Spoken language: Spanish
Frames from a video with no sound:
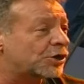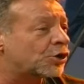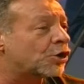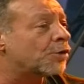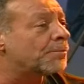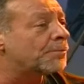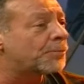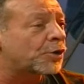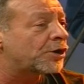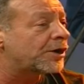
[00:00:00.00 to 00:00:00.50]

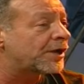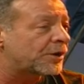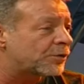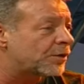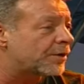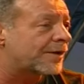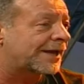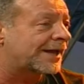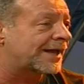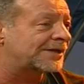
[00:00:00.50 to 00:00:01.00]
compone
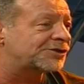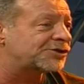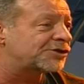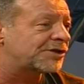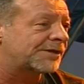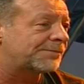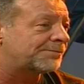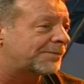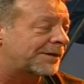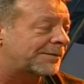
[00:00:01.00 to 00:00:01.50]
nuevas
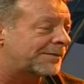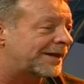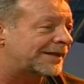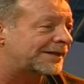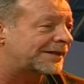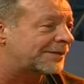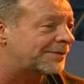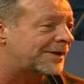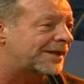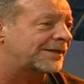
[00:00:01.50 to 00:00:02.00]
canciones
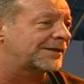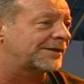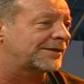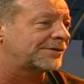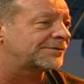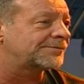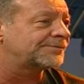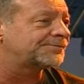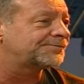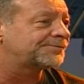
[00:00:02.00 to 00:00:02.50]
permanentemente,
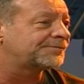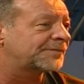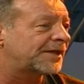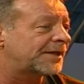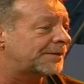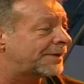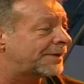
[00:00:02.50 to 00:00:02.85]
¿no? Sí,